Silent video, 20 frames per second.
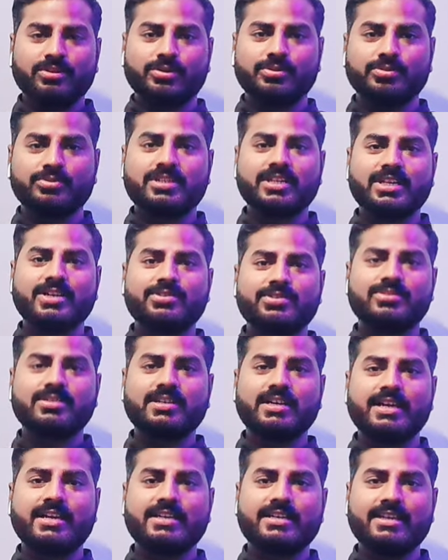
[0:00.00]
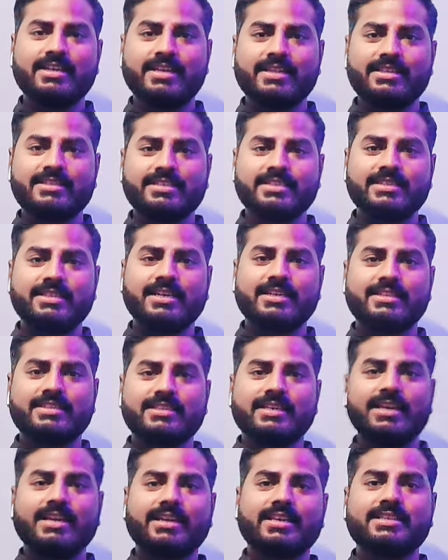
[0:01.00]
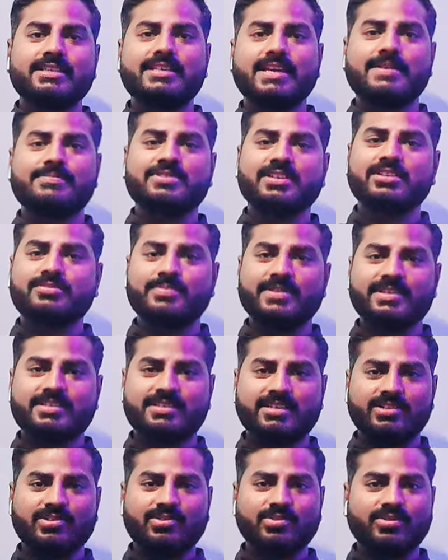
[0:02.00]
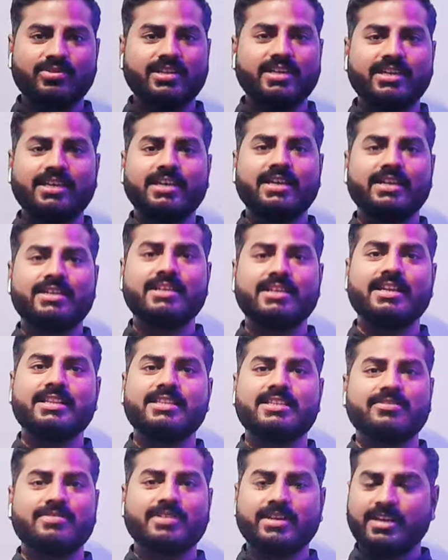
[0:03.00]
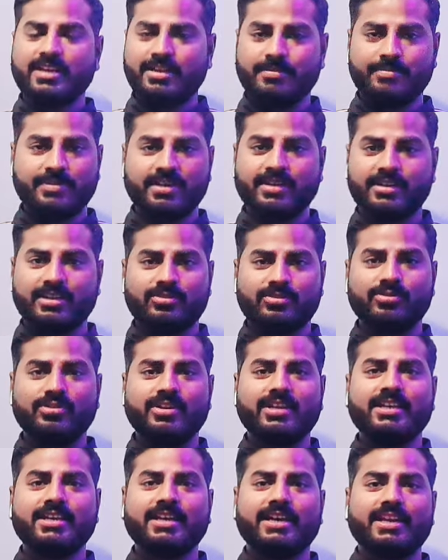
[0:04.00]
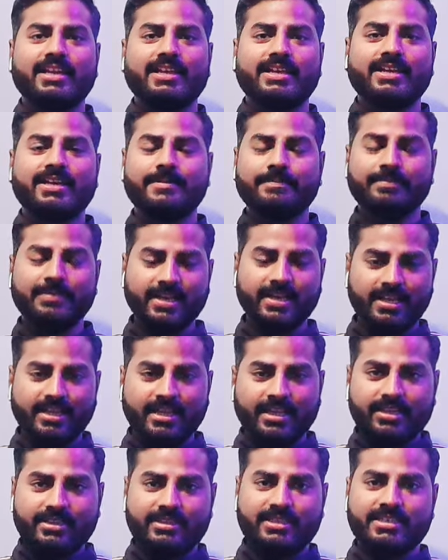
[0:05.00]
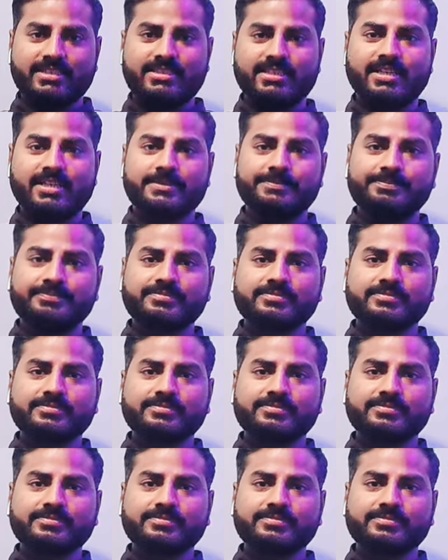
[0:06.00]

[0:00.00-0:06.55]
दूसरा उसका टीएलसी देखते हैं कि सेप्सिस पेशेंट को नहीं है टीएलसी वगैरह बढ़ के तो नहीं आ रही है तीसरा